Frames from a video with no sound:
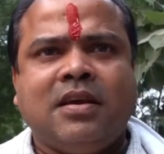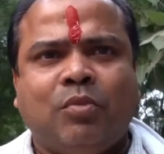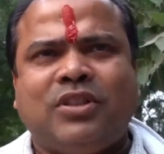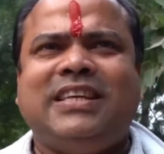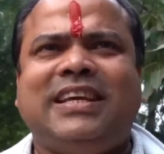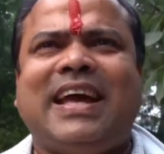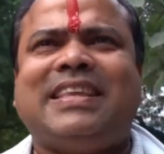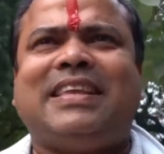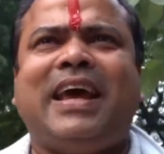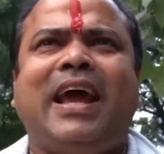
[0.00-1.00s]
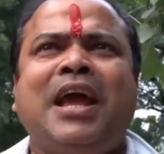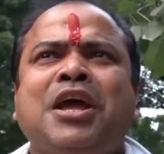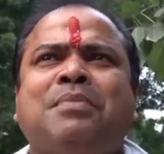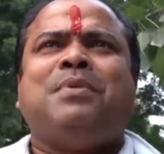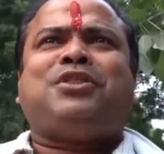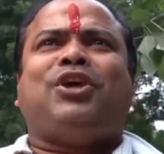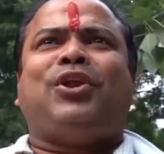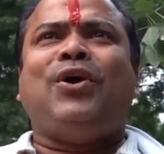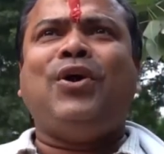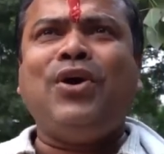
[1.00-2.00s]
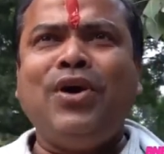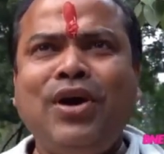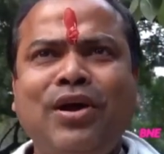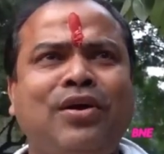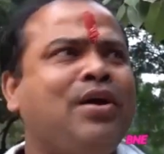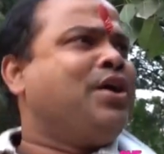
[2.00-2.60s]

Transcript: मोदी जी कहते थे मित्रों